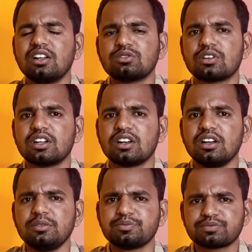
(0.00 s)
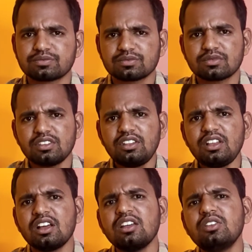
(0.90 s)
என்ன சொல்கிறாங்கன்னா
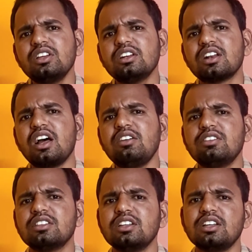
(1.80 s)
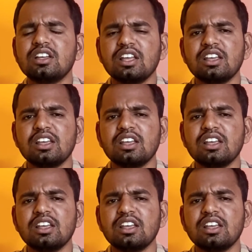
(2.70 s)
அதாவது நான் வந்து